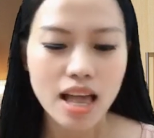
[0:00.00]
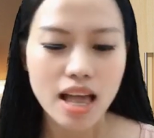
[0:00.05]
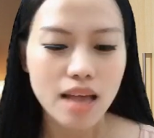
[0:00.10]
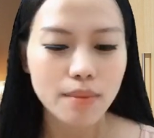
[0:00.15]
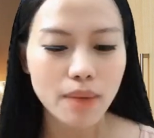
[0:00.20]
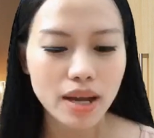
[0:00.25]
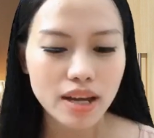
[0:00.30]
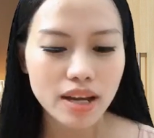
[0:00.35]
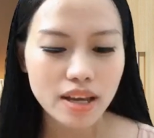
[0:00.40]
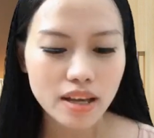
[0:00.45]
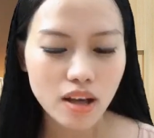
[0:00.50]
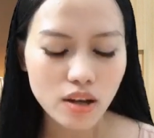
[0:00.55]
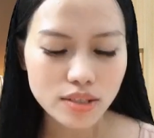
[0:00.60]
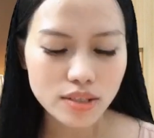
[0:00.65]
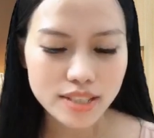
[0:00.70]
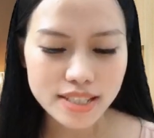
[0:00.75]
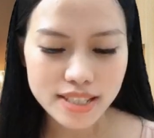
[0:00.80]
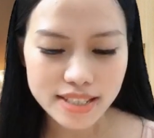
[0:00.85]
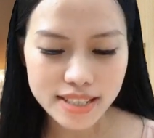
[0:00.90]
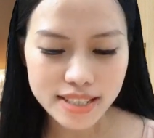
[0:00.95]
Bạn ấy có
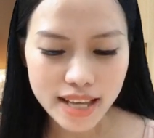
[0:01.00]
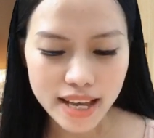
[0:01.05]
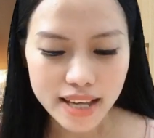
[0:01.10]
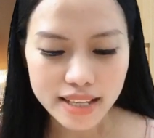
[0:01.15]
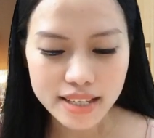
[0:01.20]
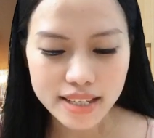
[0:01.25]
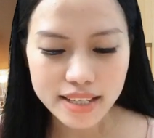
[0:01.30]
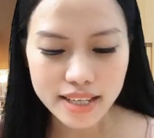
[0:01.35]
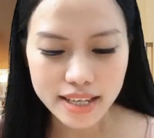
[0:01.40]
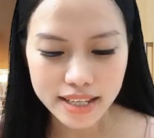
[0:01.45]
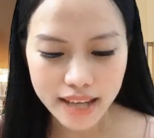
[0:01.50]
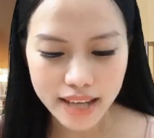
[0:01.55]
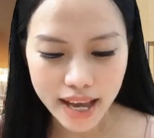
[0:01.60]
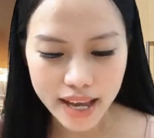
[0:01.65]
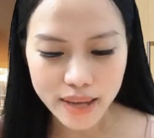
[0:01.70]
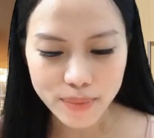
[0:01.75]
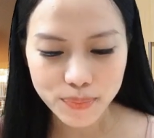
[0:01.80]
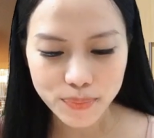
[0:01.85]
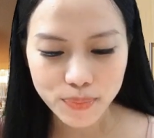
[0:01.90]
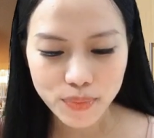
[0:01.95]
chia sẻ như thế
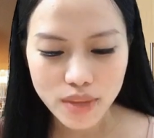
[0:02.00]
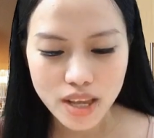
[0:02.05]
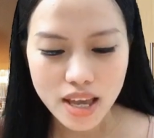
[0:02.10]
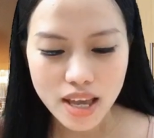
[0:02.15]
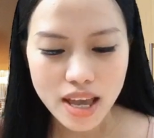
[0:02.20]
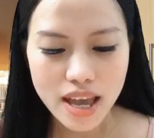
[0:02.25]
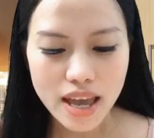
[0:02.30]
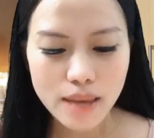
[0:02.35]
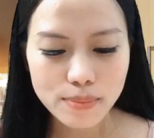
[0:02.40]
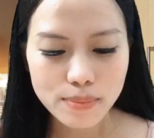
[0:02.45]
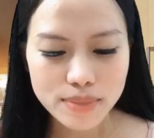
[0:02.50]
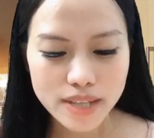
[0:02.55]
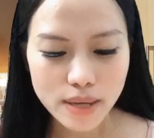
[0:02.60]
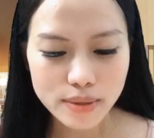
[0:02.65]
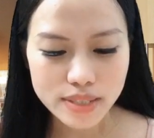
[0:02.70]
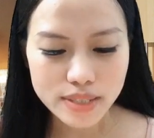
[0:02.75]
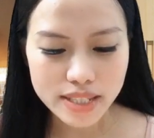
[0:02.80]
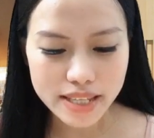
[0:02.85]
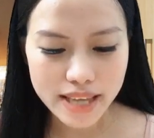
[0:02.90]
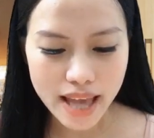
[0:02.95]
này Em chào
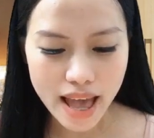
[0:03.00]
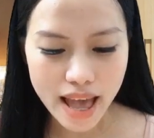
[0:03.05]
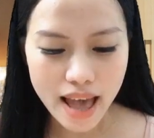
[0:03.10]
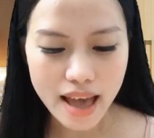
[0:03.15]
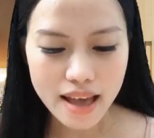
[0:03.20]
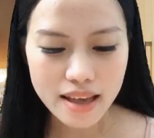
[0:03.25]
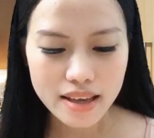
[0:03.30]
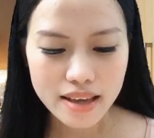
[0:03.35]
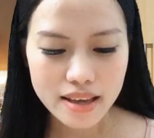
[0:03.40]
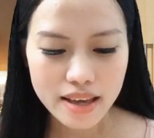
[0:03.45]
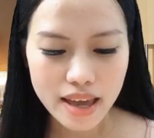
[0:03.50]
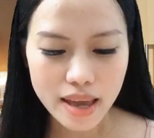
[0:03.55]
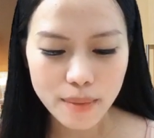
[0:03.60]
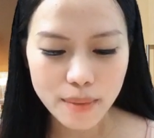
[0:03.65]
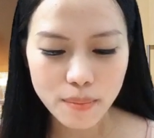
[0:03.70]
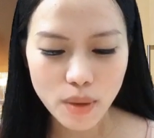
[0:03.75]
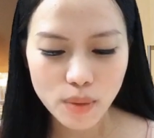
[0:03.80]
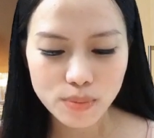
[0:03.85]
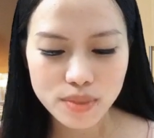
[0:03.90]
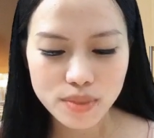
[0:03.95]
chị ạ, à.
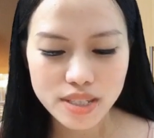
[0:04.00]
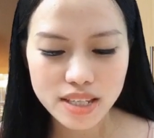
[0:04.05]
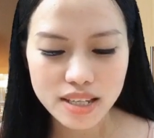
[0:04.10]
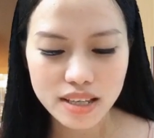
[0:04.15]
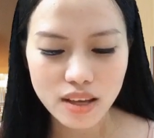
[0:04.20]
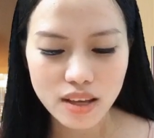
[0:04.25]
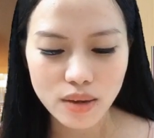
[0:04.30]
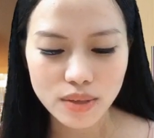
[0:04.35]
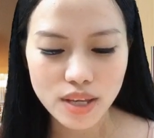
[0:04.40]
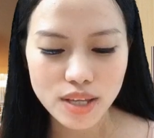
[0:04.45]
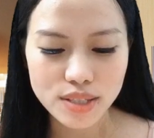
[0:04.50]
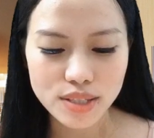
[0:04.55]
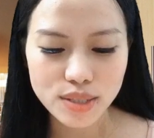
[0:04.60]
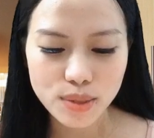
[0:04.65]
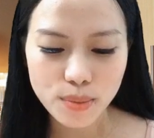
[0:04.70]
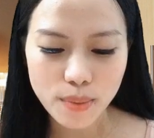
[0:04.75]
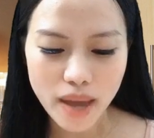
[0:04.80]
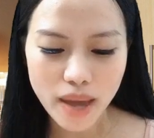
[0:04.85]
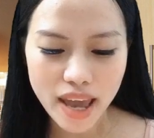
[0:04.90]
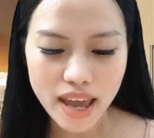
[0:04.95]
em mong chị có thể
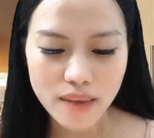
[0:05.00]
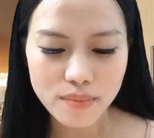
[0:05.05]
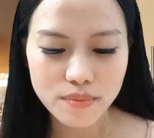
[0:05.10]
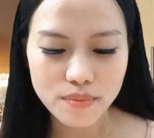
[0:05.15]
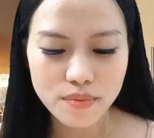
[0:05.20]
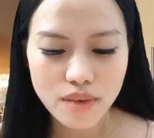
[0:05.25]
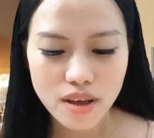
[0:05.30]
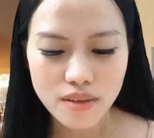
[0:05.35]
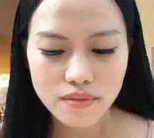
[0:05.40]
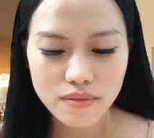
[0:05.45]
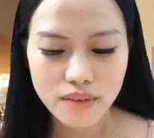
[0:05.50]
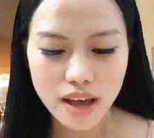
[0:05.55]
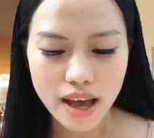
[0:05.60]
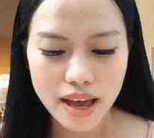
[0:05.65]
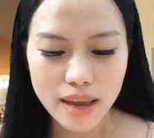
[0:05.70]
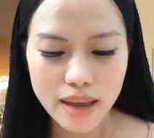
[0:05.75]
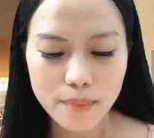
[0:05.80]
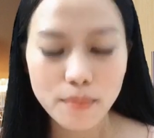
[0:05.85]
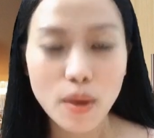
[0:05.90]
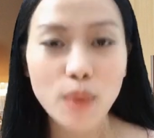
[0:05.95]
giúp em và
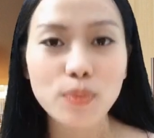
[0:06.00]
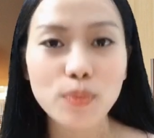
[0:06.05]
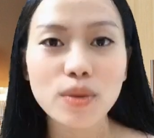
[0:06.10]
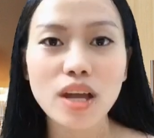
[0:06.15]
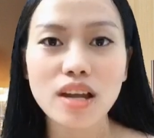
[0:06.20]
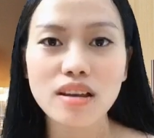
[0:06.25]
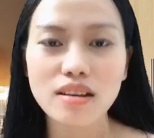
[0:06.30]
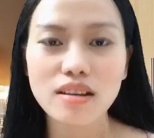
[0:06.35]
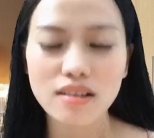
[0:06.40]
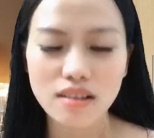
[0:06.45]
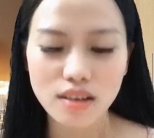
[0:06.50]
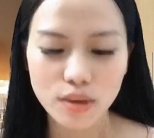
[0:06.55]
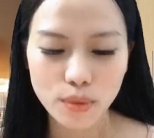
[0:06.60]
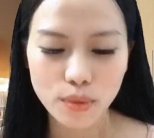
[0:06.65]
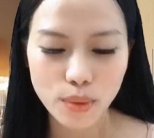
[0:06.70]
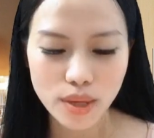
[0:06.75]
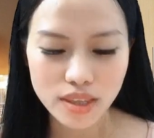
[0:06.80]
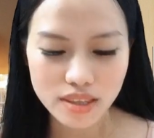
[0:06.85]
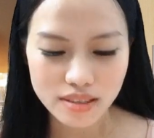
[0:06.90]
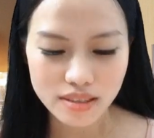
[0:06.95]
em mong nhận được lời
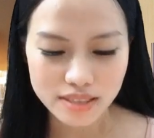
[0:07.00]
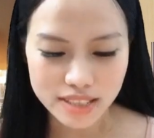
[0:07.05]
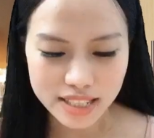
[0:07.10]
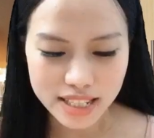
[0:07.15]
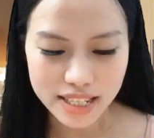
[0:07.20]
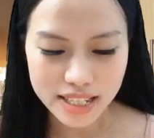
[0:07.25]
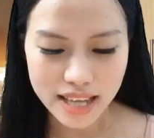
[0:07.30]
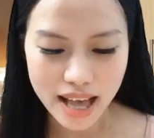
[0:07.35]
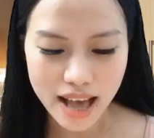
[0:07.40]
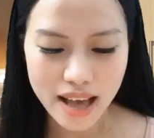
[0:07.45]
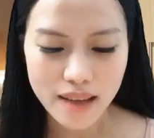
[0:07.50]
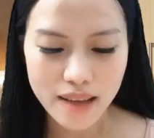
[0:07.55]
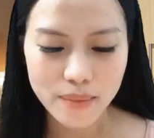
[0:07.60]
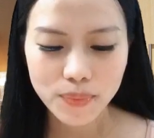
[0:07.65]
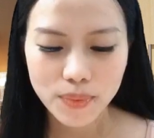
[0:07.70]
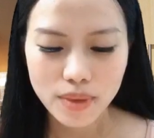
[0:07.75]
khuyên từ chị ạ à.